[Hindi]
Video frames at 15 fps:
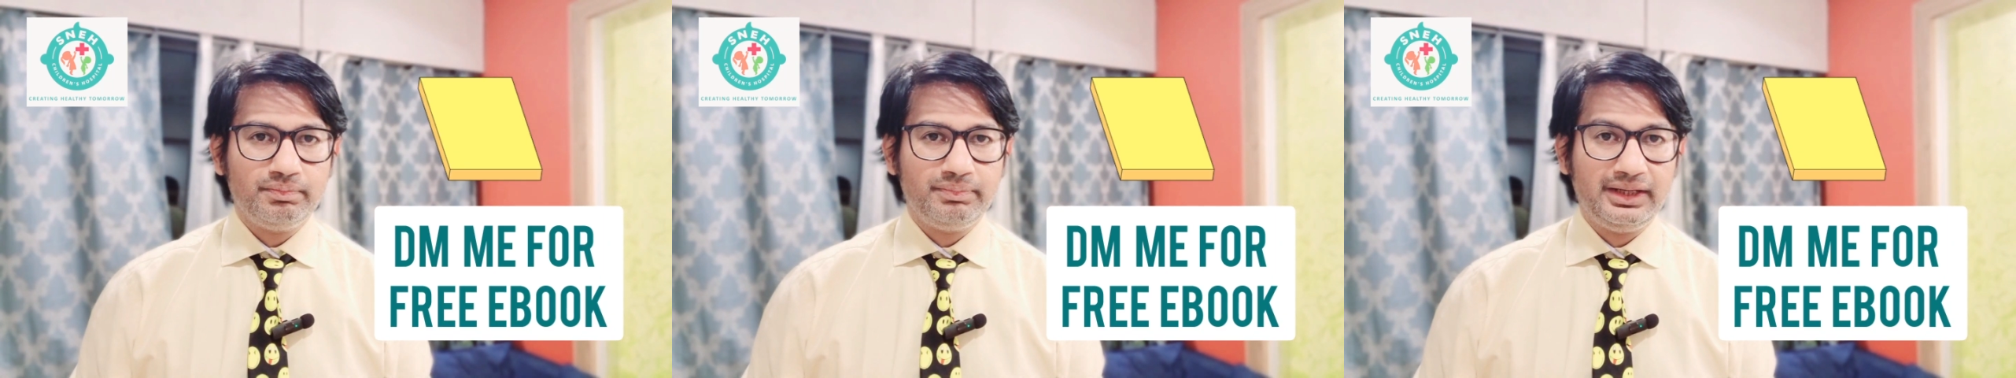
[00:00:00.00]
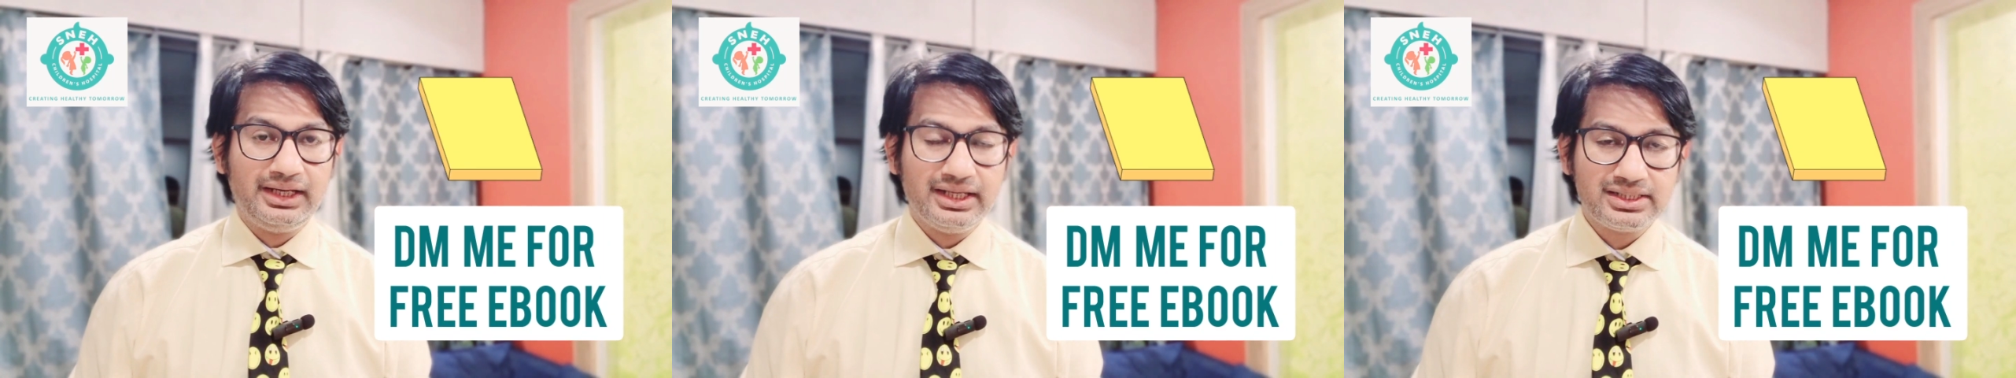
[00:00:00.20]

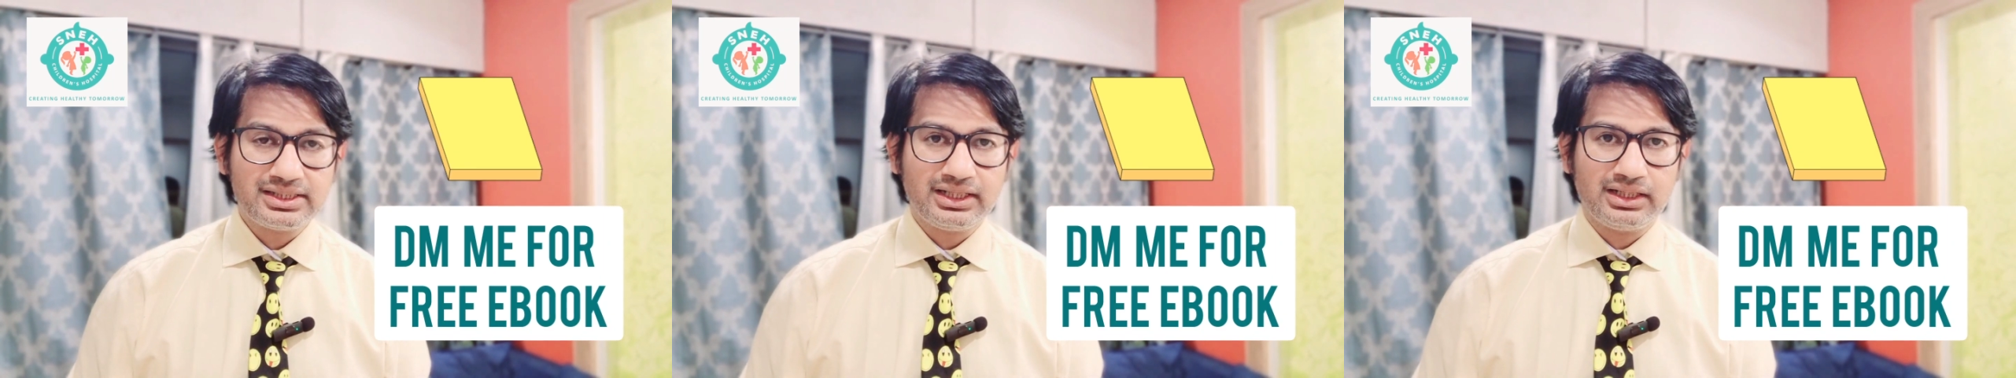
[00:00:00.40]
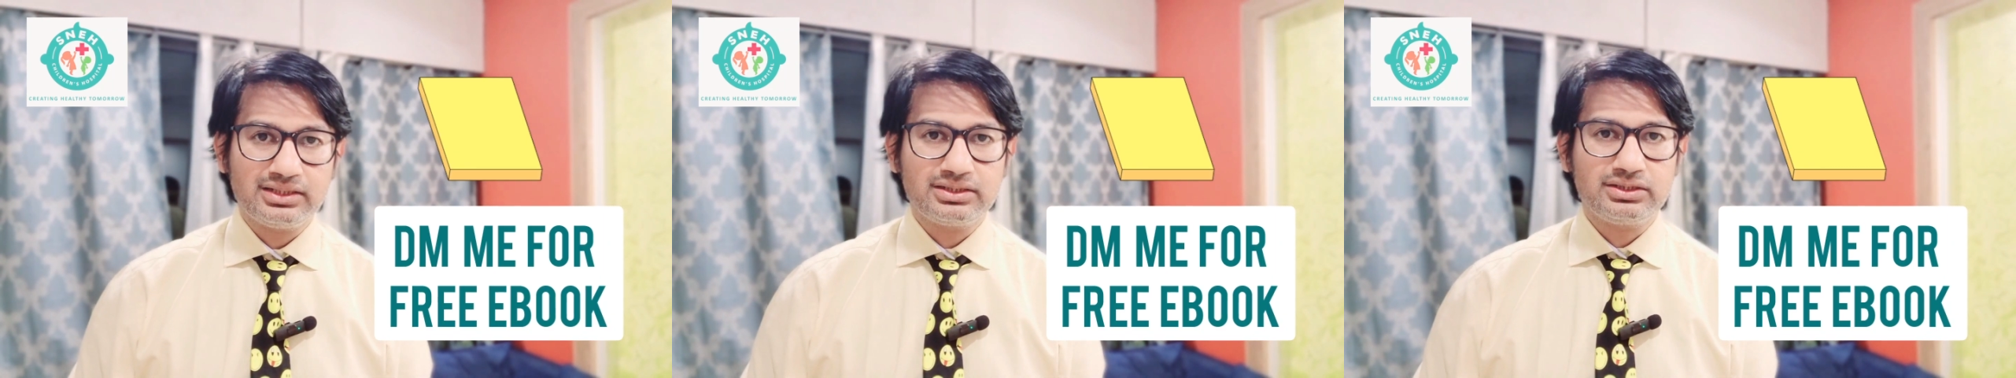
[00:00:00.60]
पहले
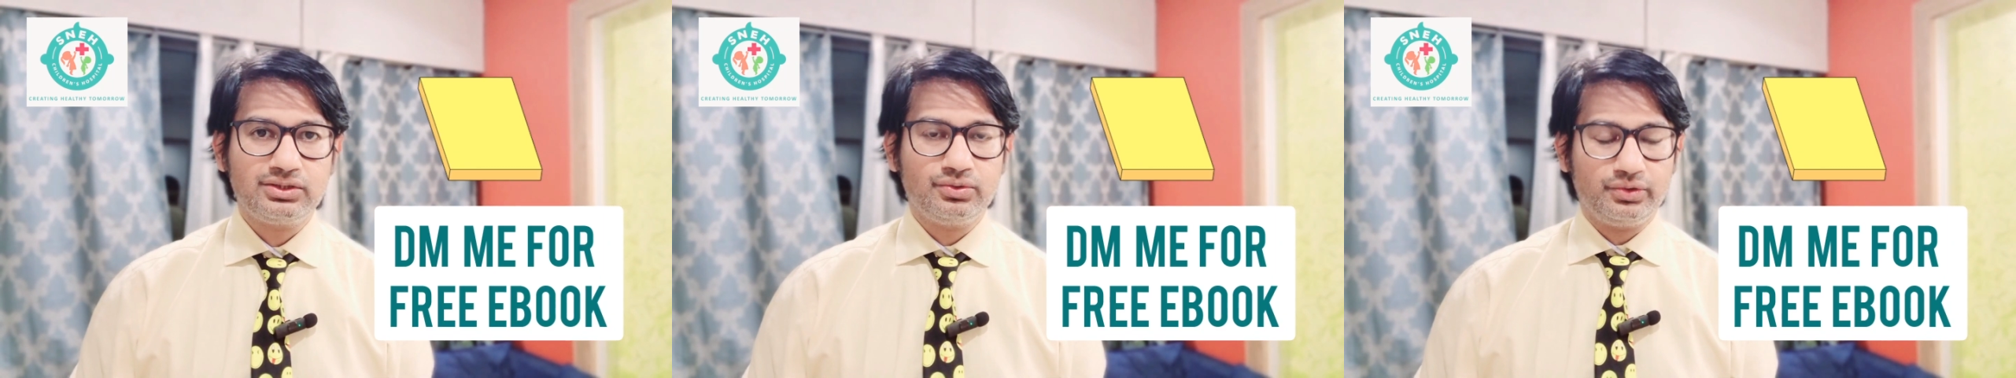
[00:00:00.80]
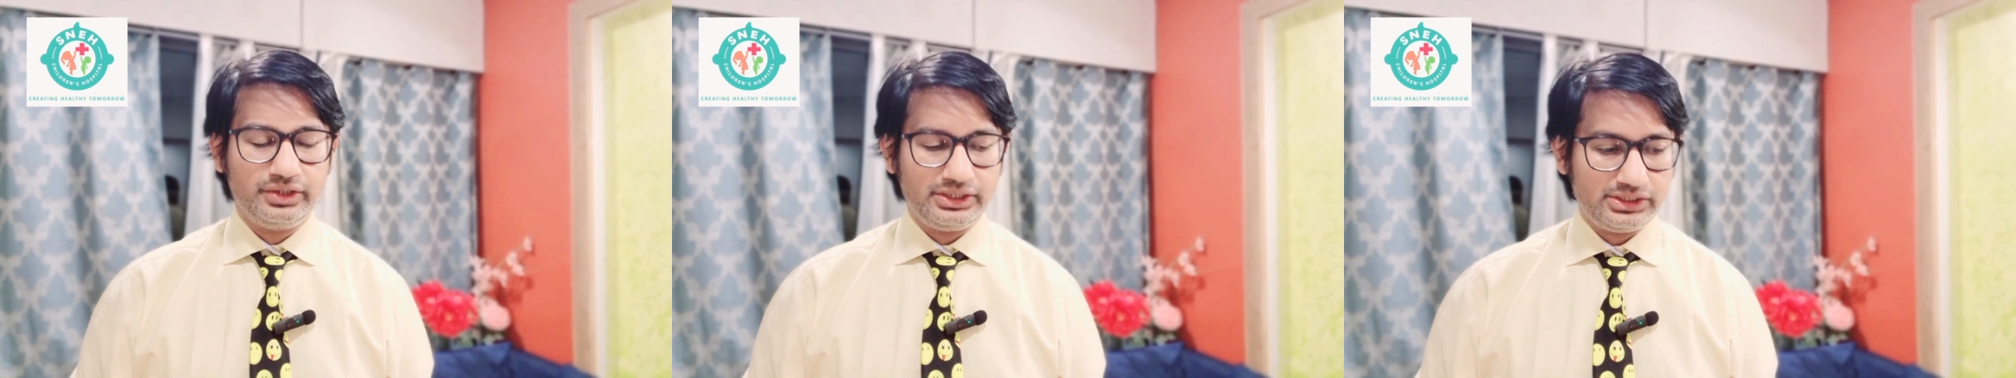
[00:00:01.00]
से
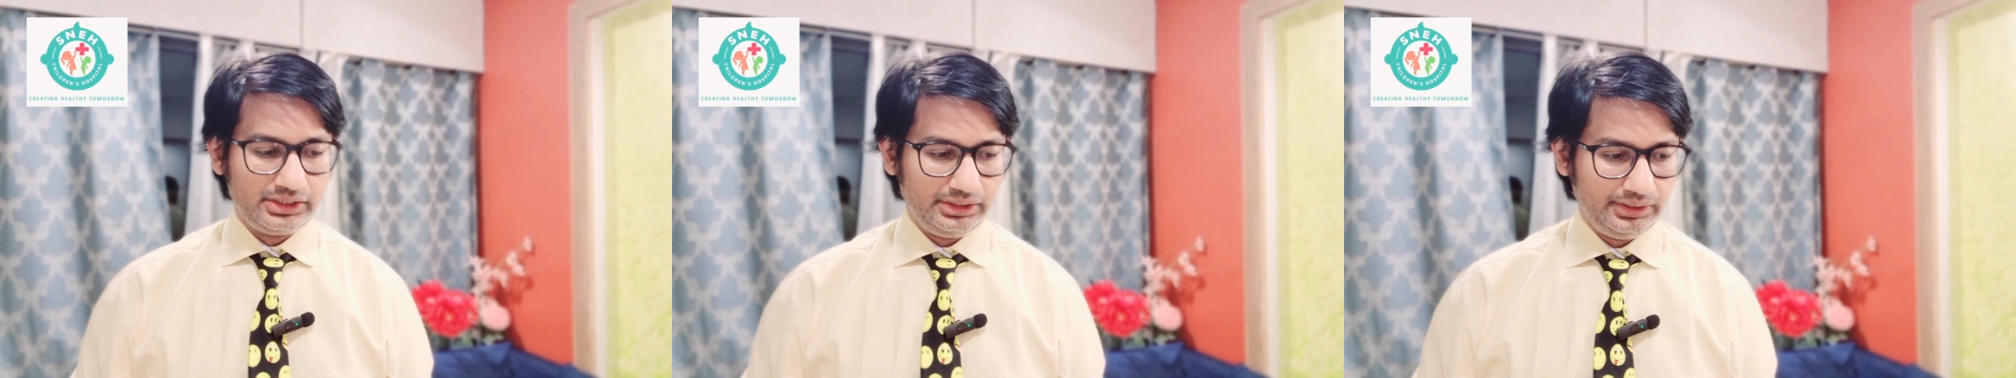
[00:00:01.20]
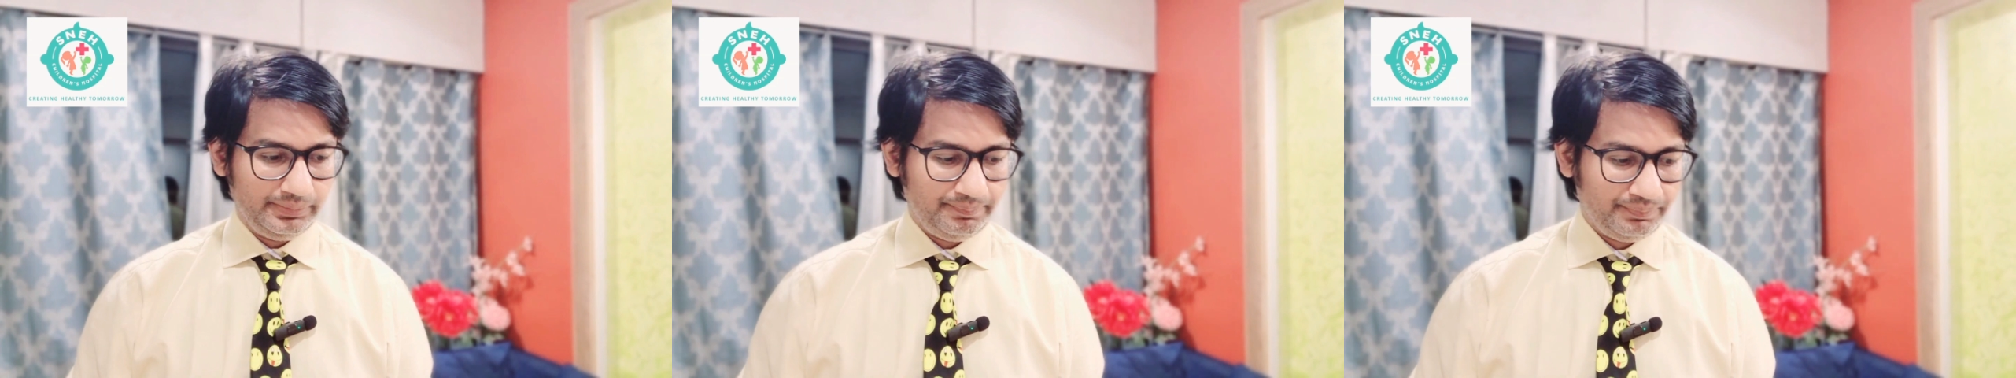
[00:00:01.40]
आंसर्ड होने
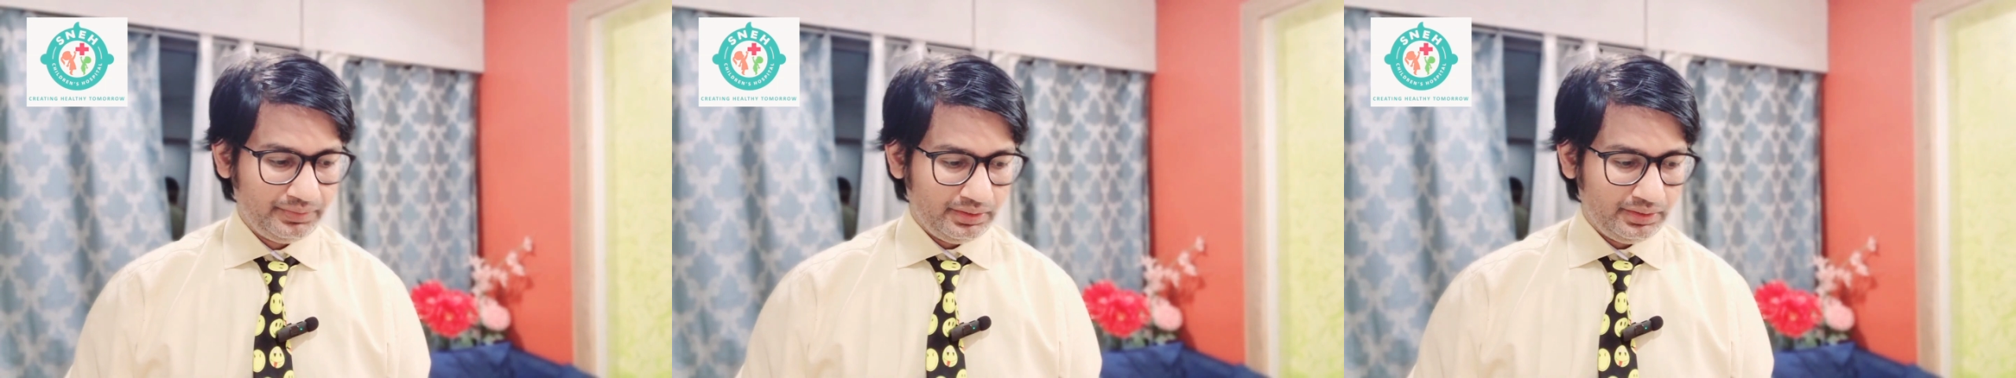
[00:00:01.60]
चाहिए